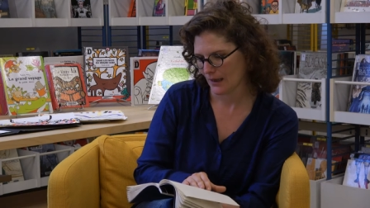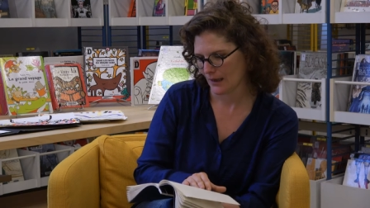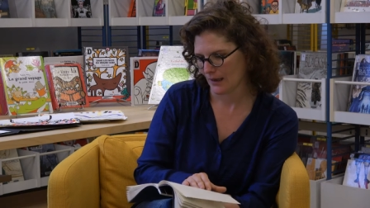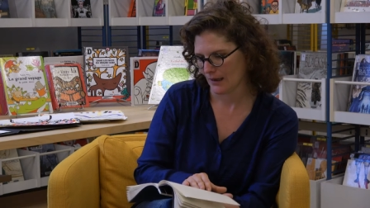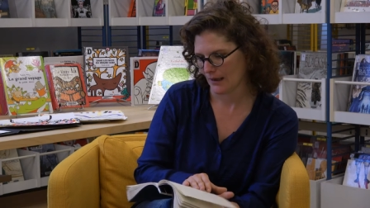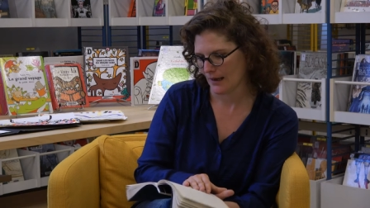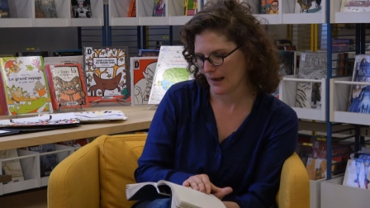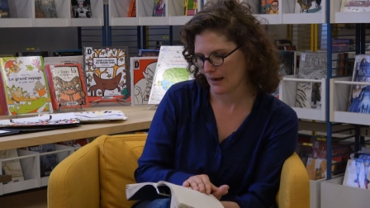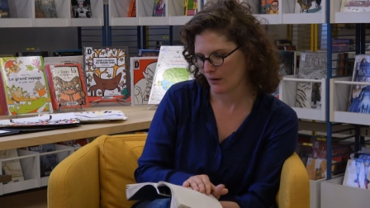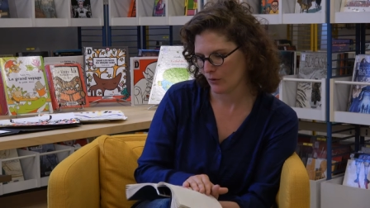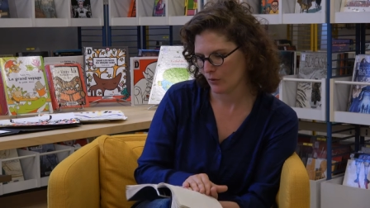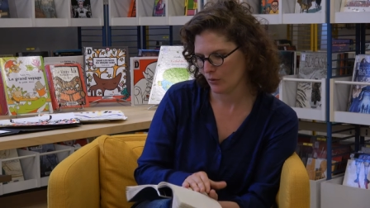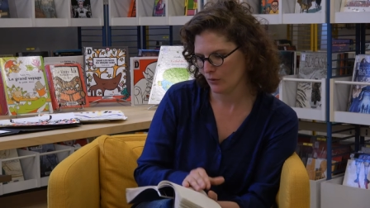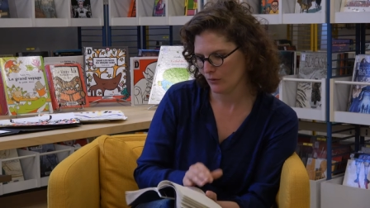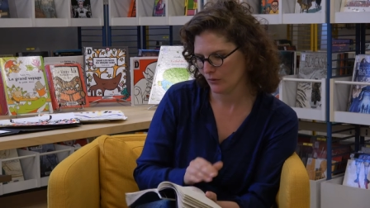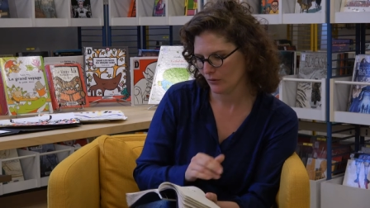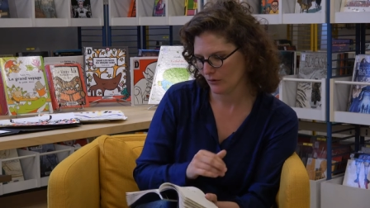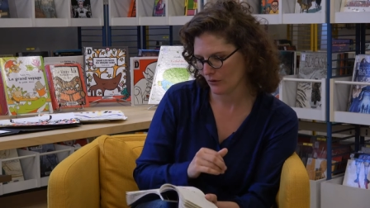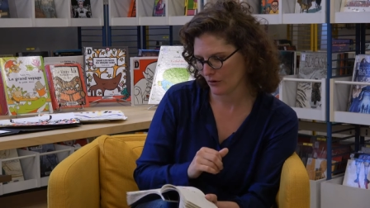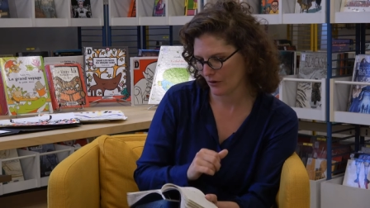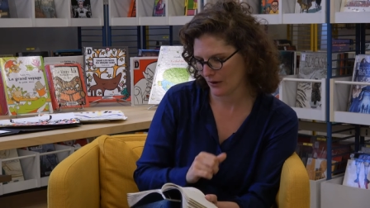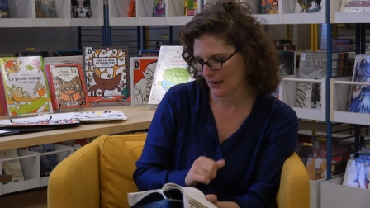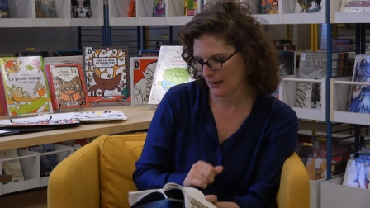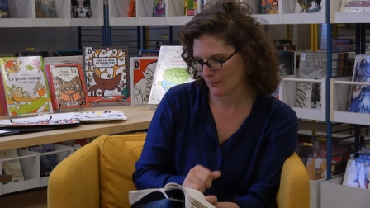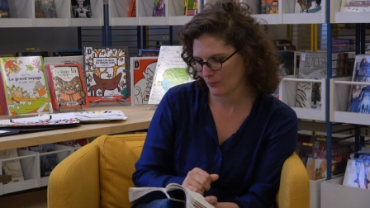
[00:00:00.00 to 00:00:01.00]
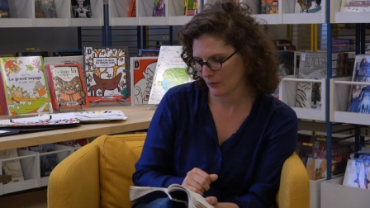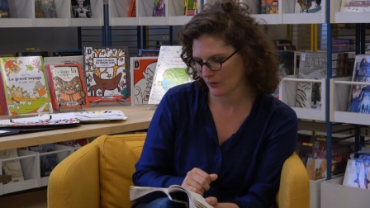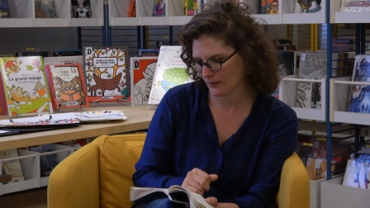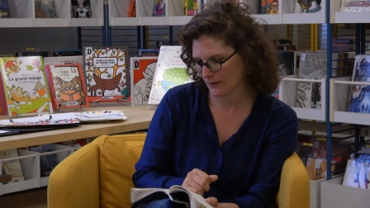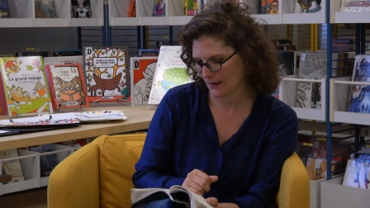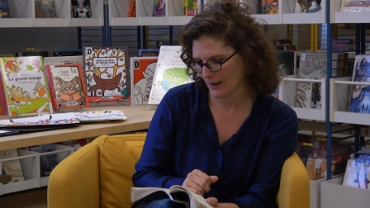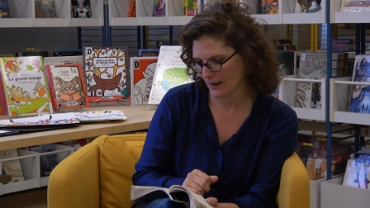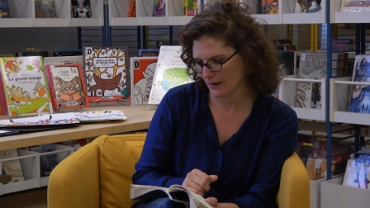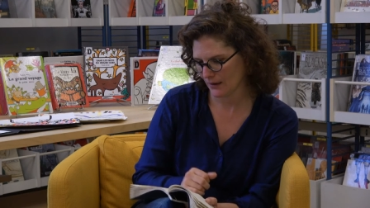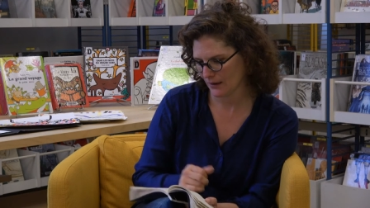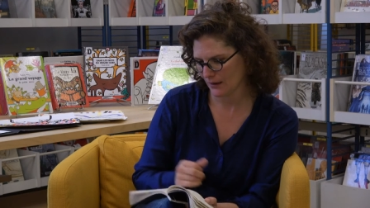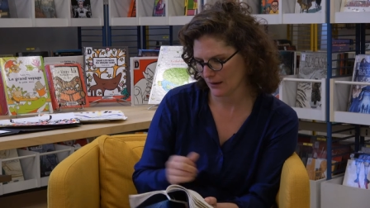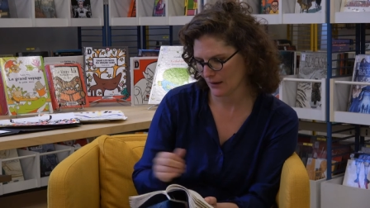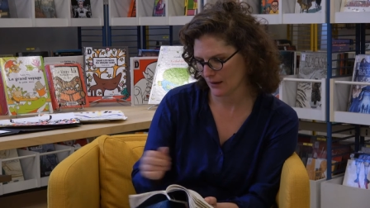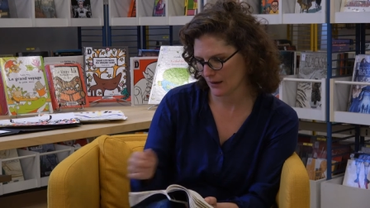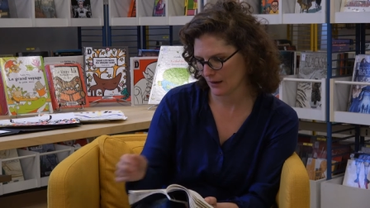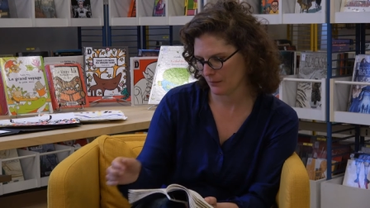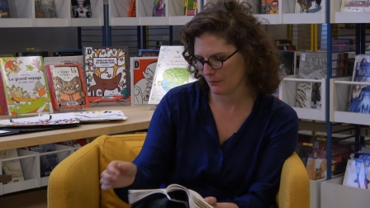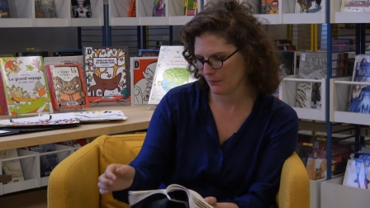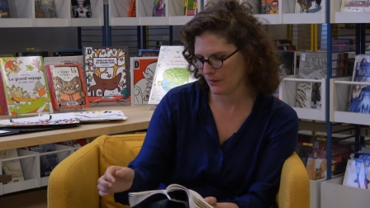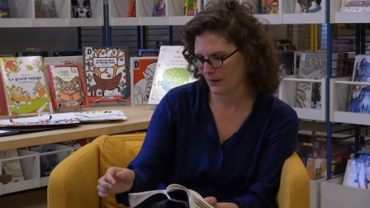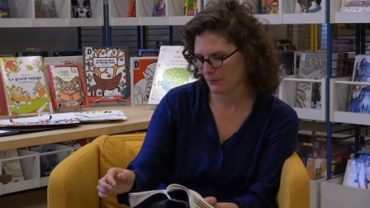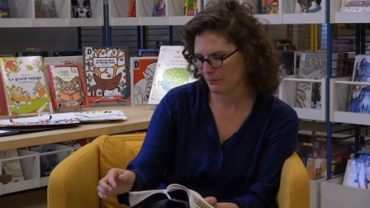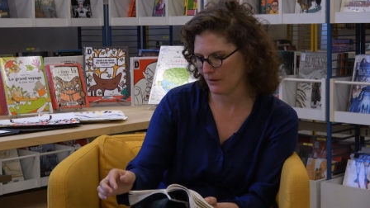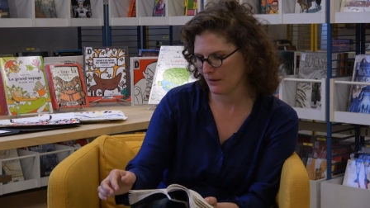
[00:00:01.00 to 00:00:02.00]
Là-haut, dans la montagne,
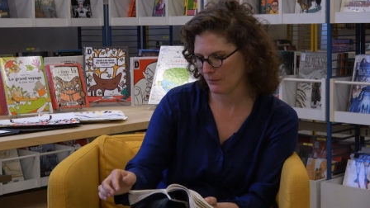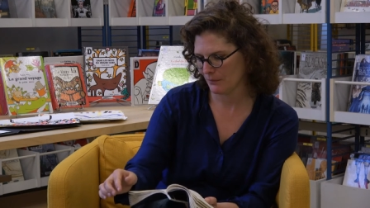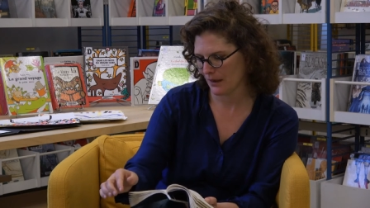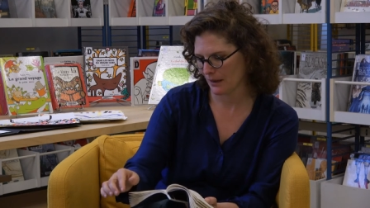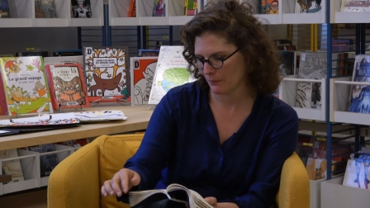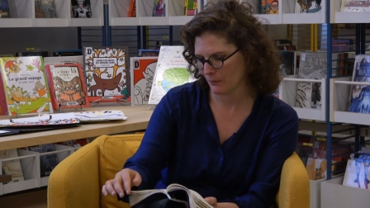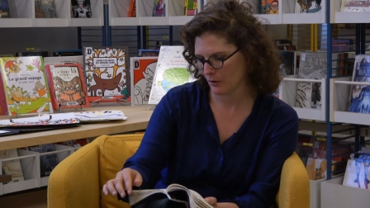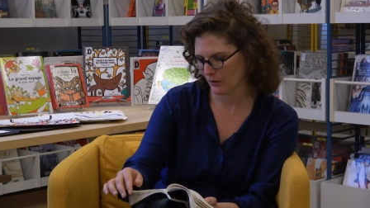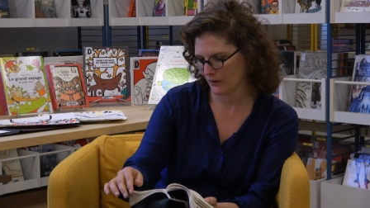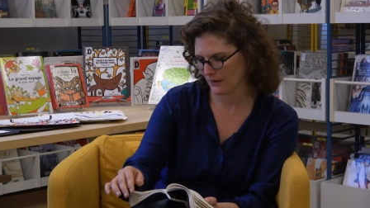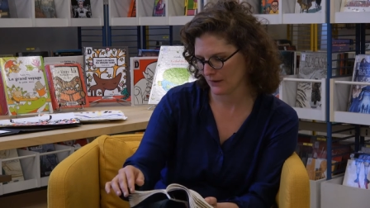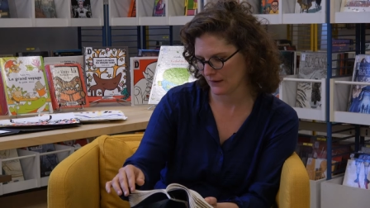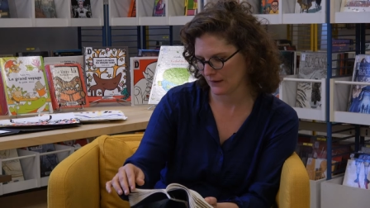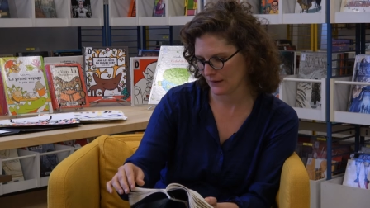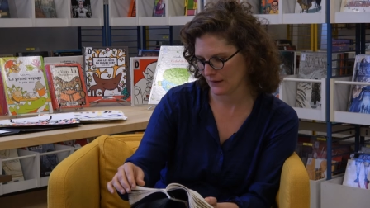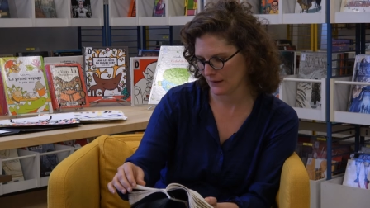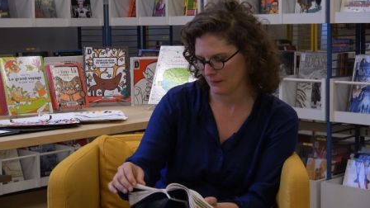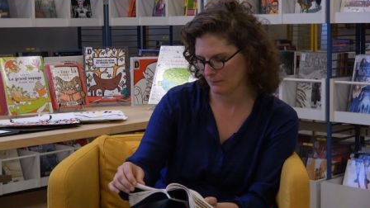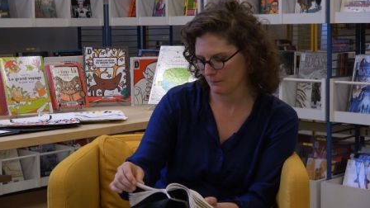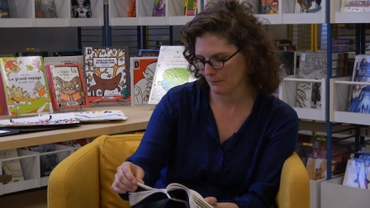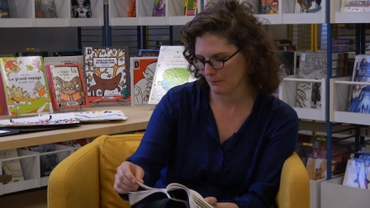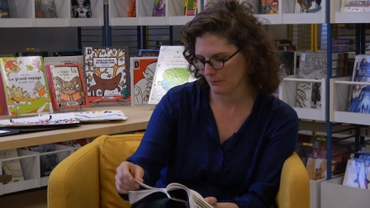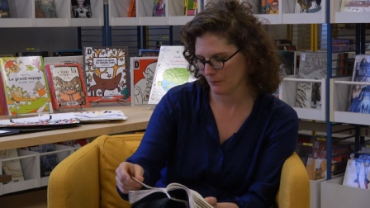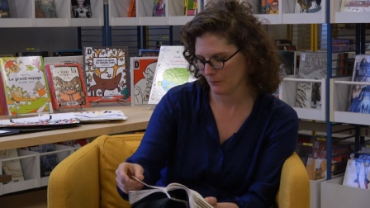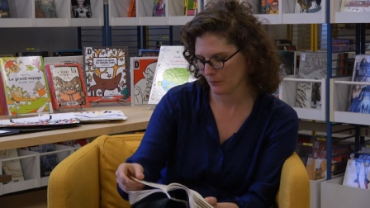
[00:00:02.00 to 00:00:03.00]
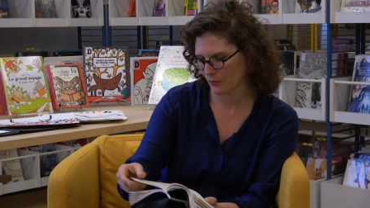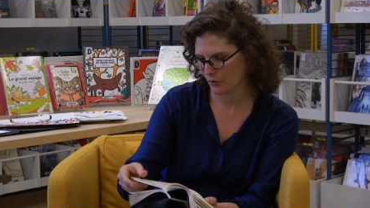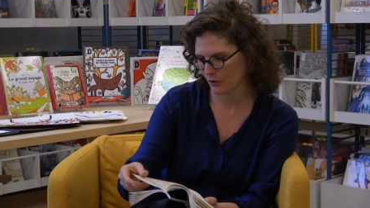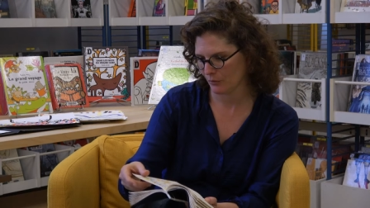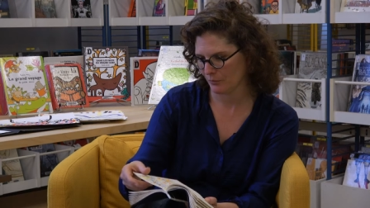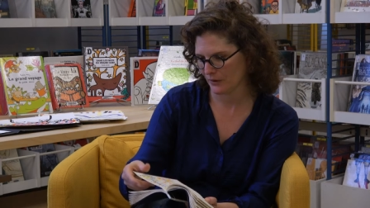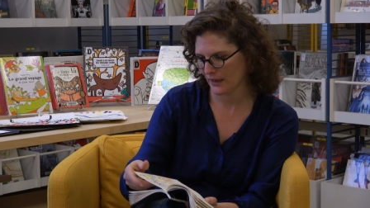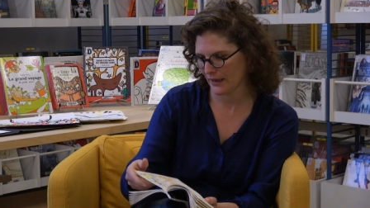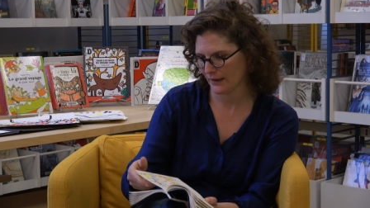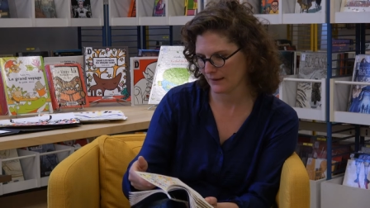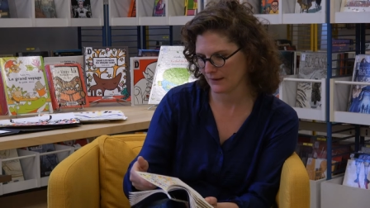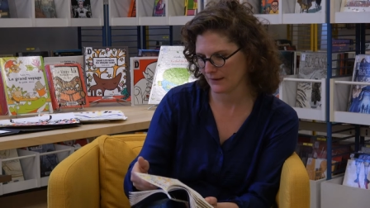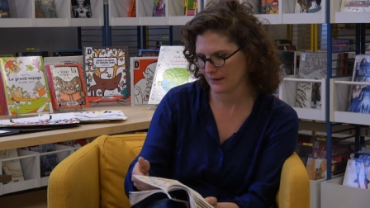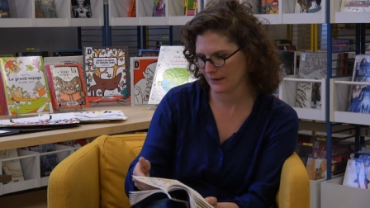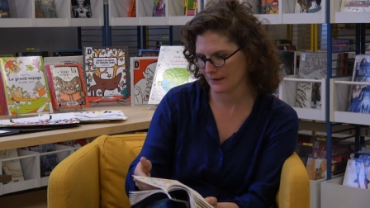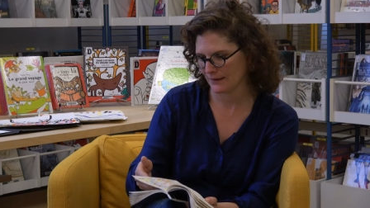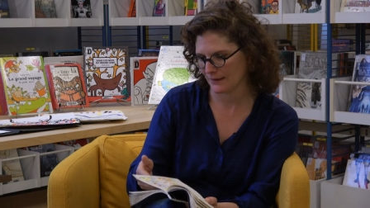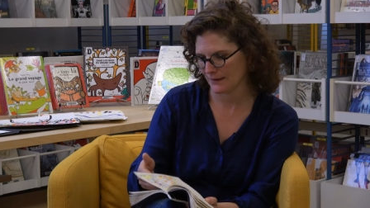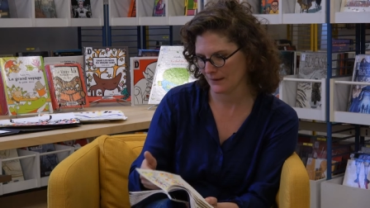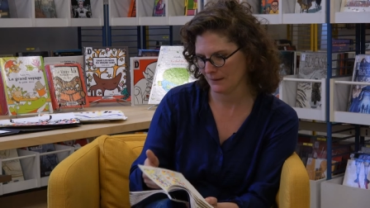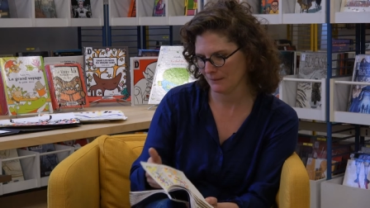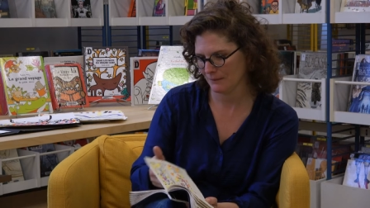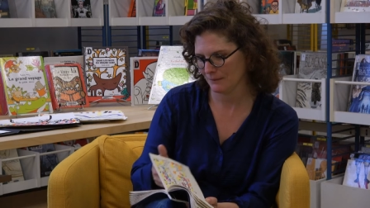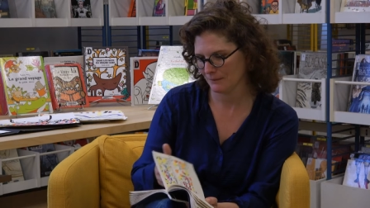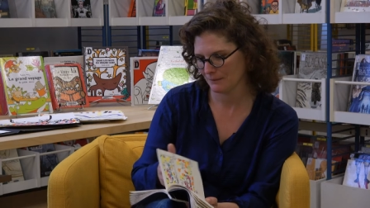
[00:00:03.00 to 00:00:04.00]
un bébé marmotte est né. Première
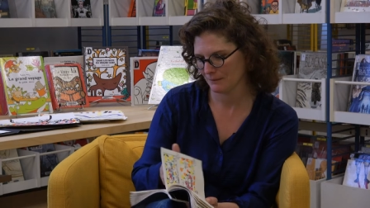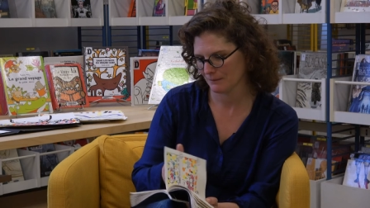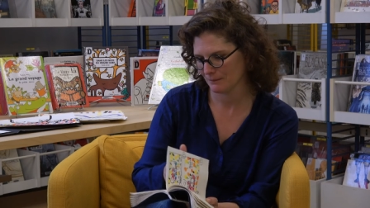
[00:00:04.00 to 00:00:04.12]
tétée,